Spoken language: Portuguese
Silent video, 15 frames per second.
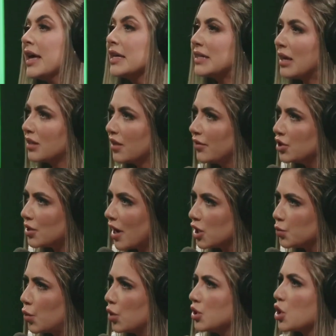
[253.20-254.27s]
120
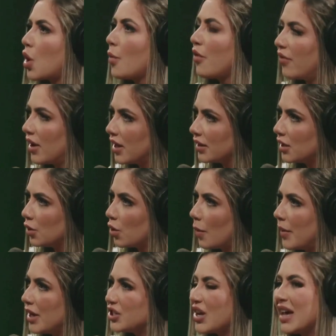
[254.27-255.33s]
reais por dia, como eu falei
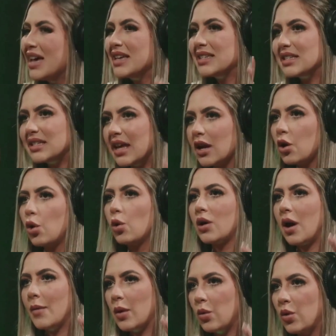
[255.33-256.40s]
anteriormente, sem
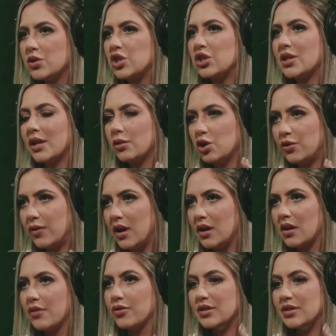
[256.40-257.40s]
colocar uma coisa estratosférica.